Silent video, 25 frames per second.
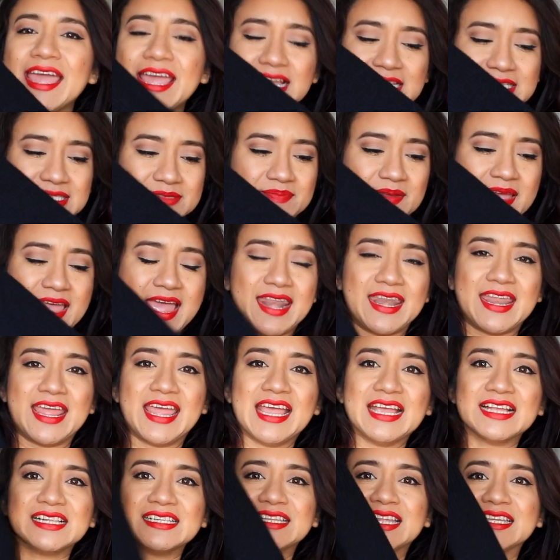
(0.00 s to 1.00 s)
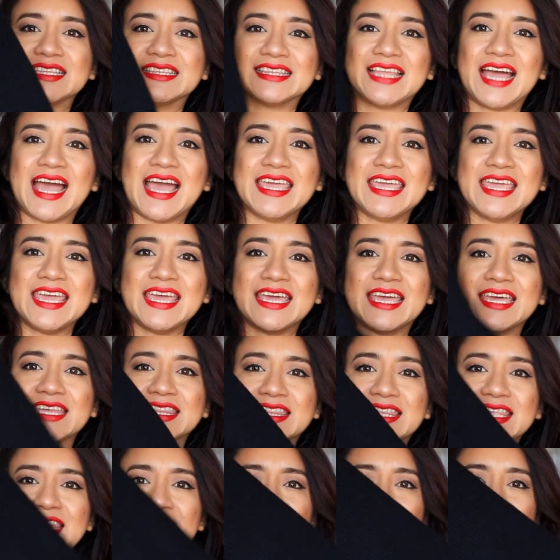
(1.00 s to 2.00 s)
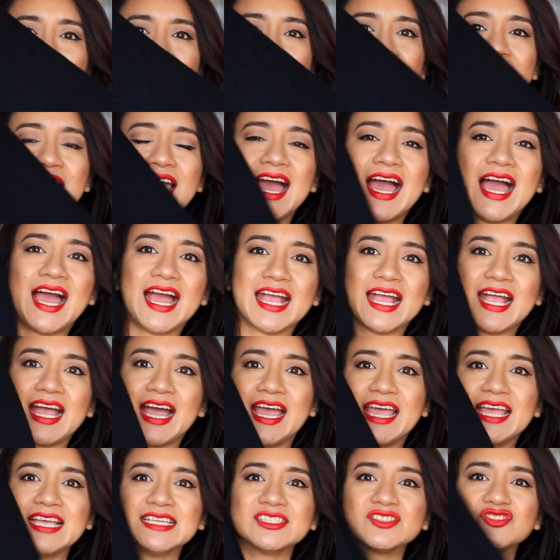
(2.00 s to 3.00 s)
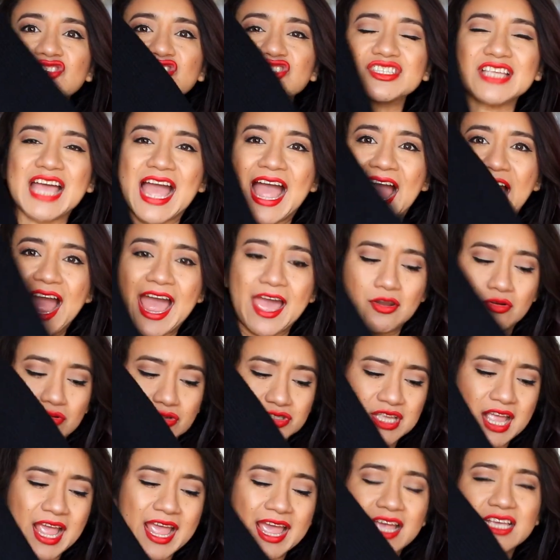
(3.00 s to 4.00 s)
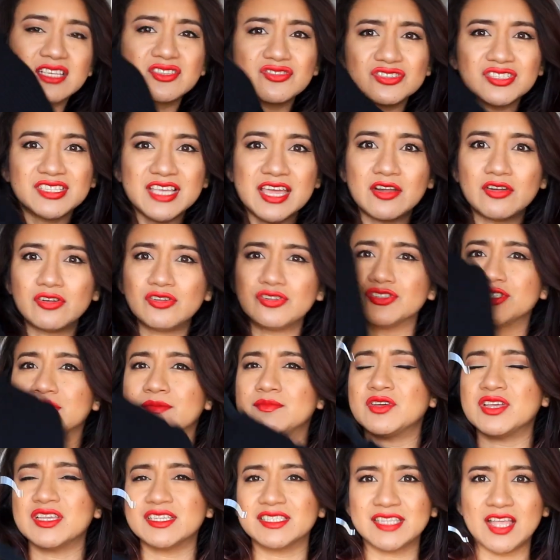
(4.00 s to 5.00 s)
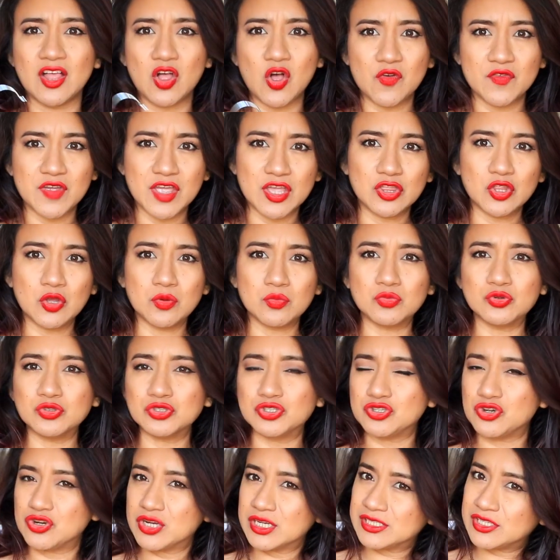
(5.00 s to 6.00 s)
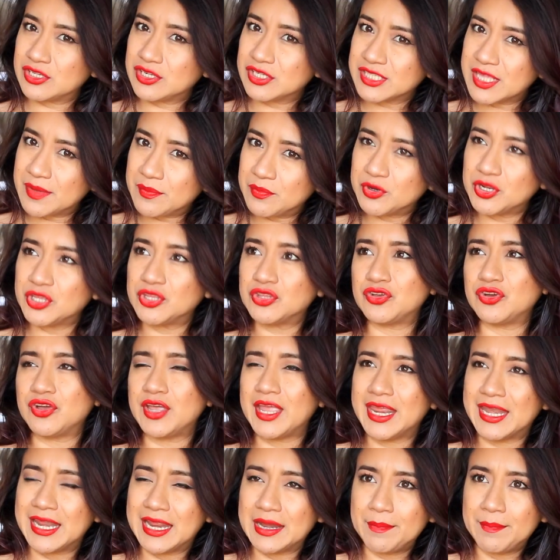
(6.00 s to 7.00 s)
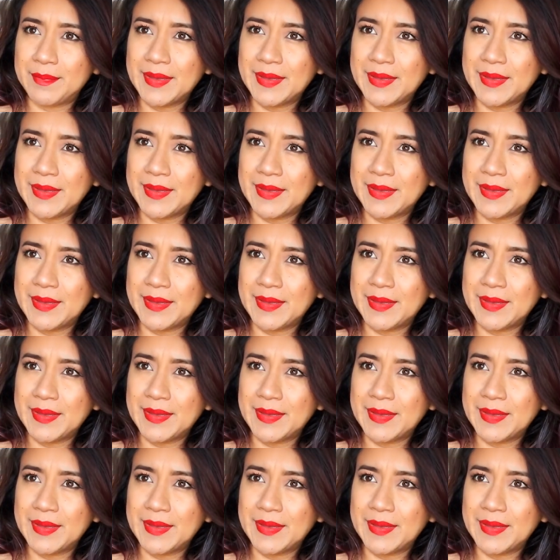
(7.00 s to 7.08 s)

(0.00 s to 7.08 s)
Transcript: es vean el detalle que tiene acá estos aros estos aros los hemos estado viendo mucho que se lo están poniendo en el